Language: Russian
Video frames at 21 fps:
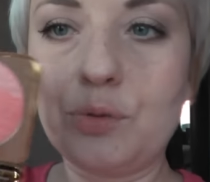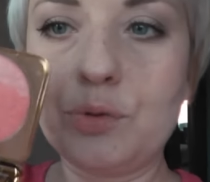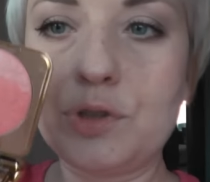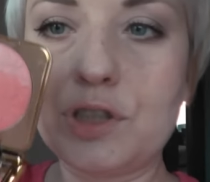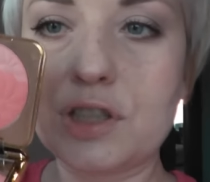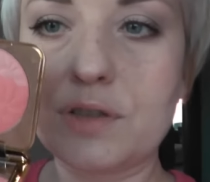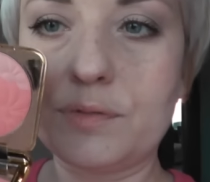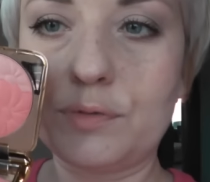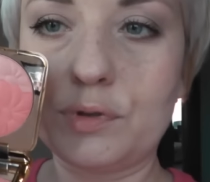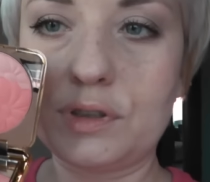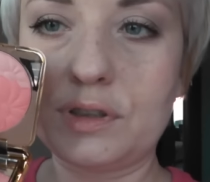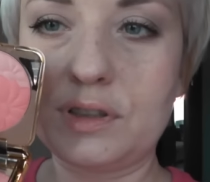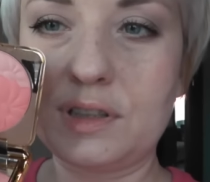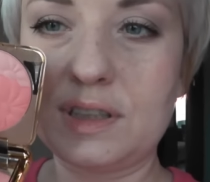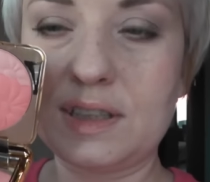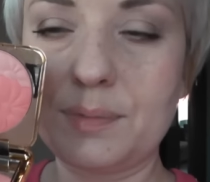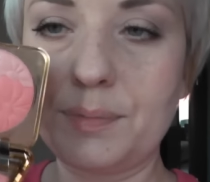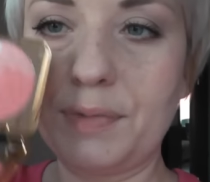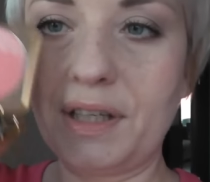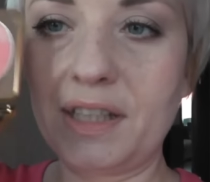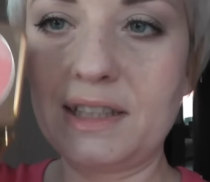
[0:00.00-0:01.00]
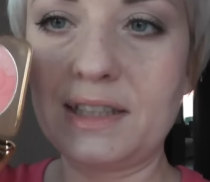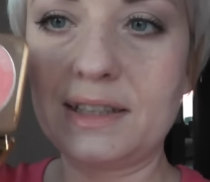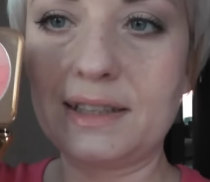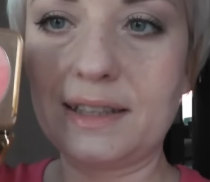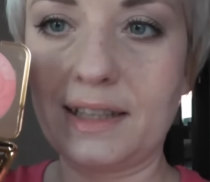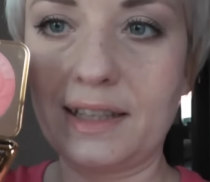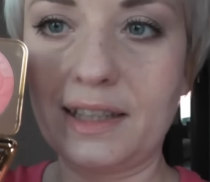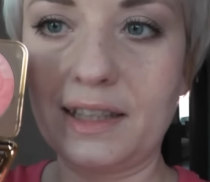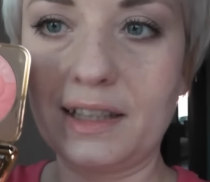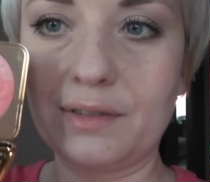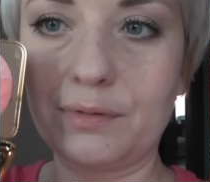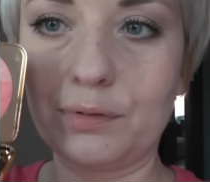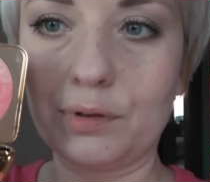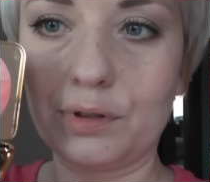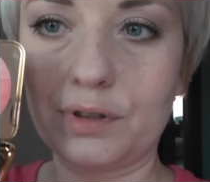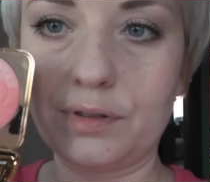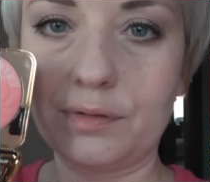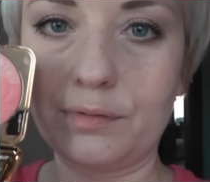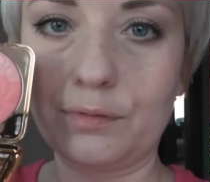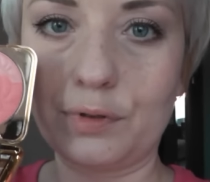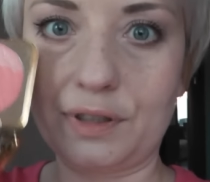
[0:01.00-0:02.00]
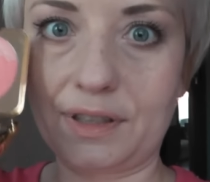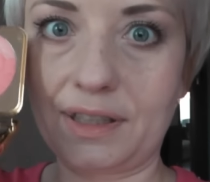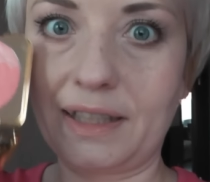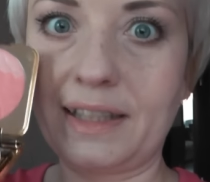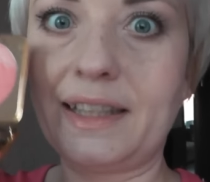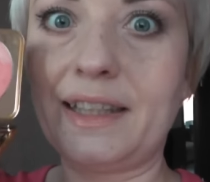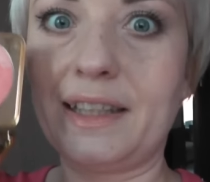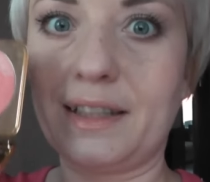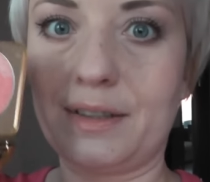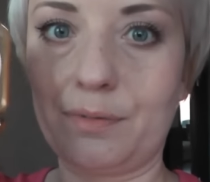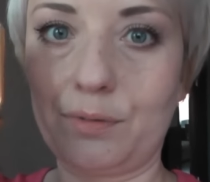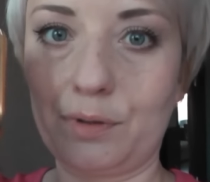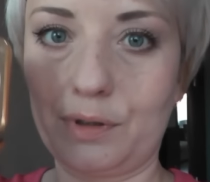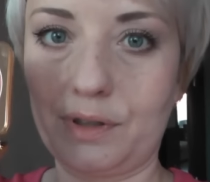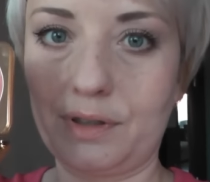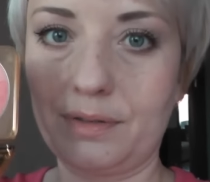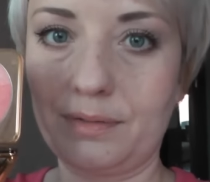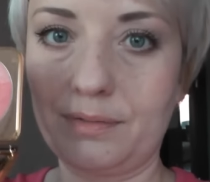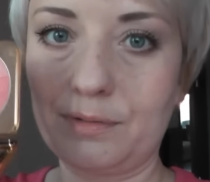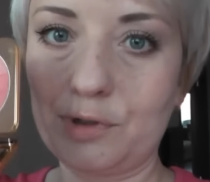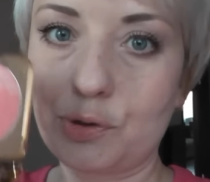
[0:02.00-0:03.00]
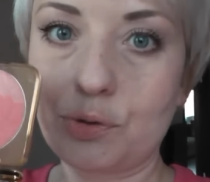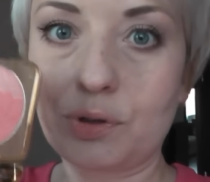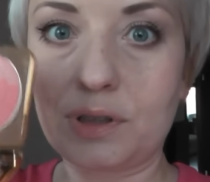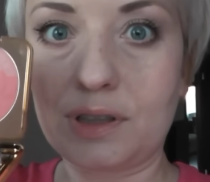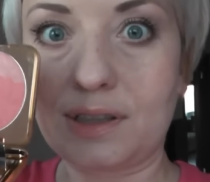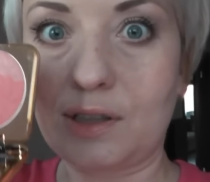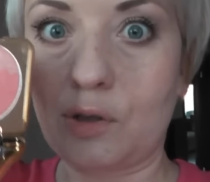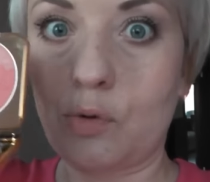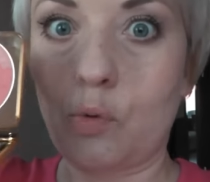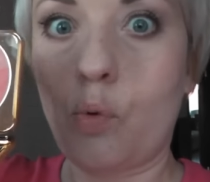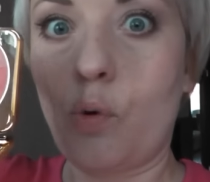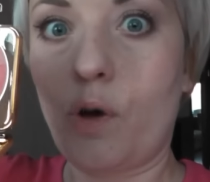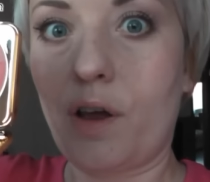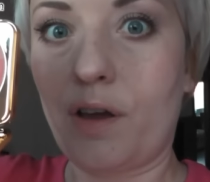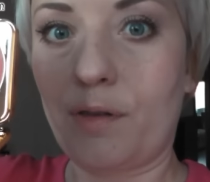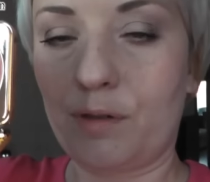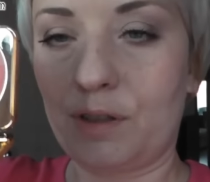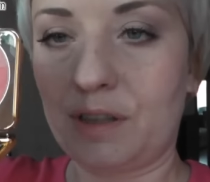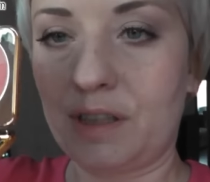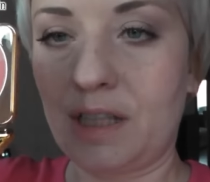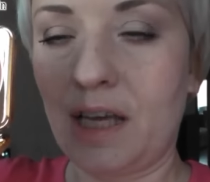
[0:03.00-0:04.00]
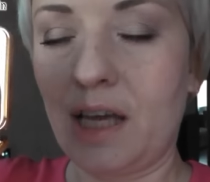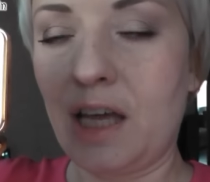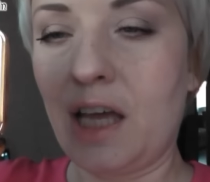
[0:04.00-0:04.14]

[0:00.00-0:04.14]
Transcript: лучше вот смесь таких вот, вот таких вот, что-то такое вот.